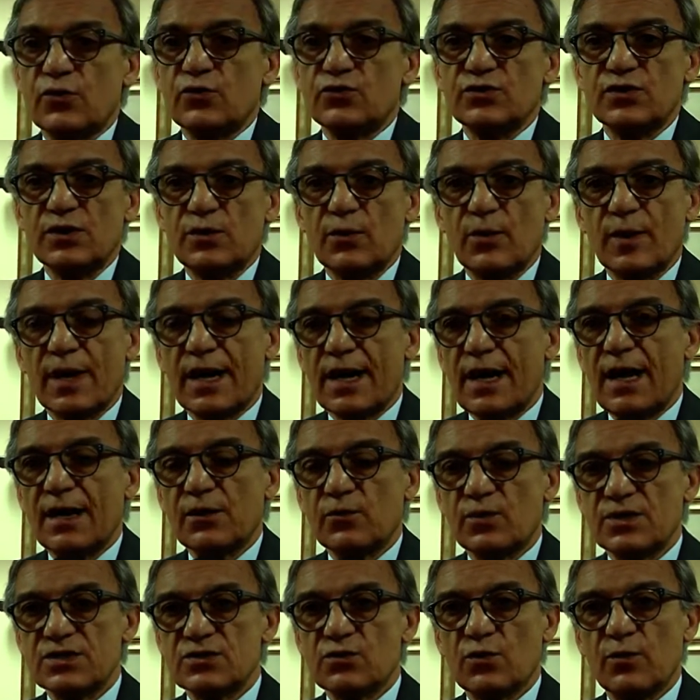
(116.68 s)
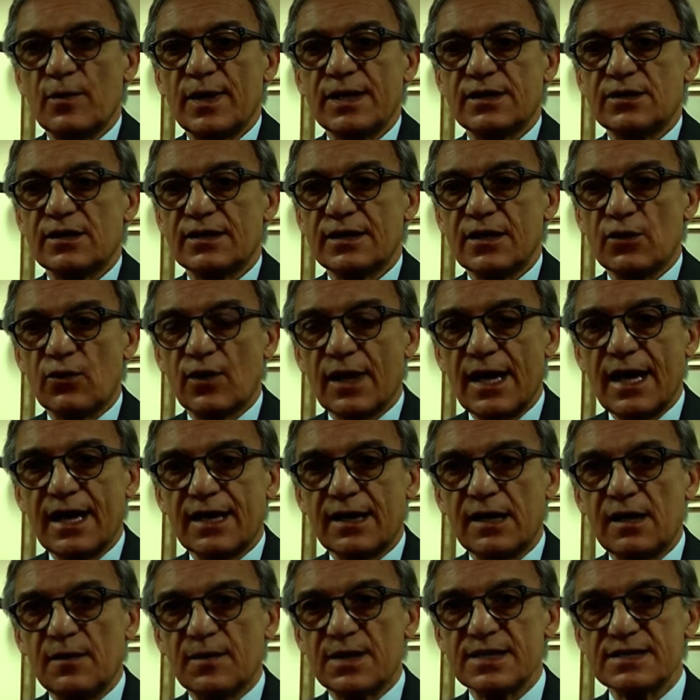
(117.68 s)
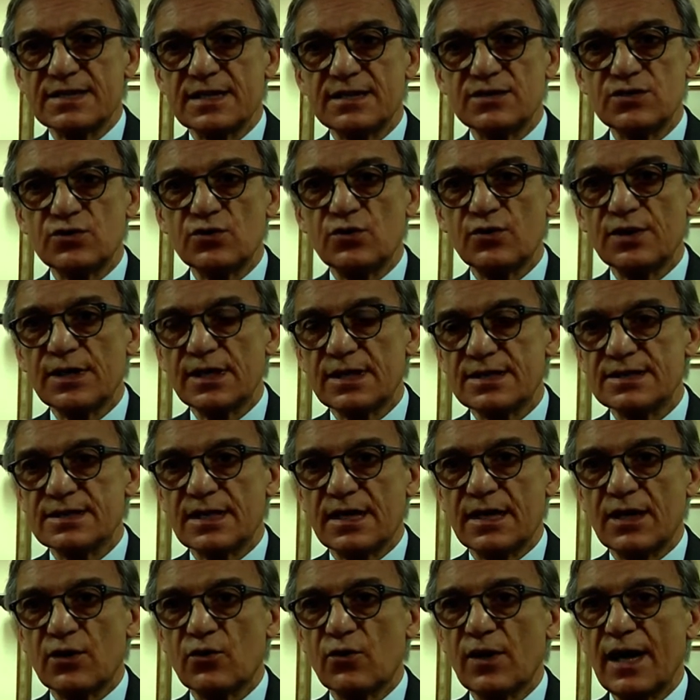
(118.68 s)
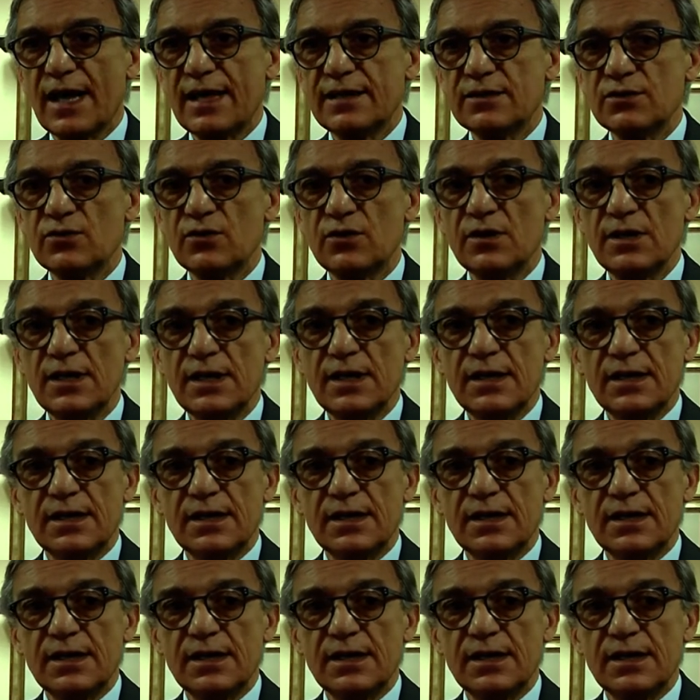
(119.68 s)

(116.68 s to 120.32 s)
continuerà in questo momento ad erogare le prestazioni che sta erogando,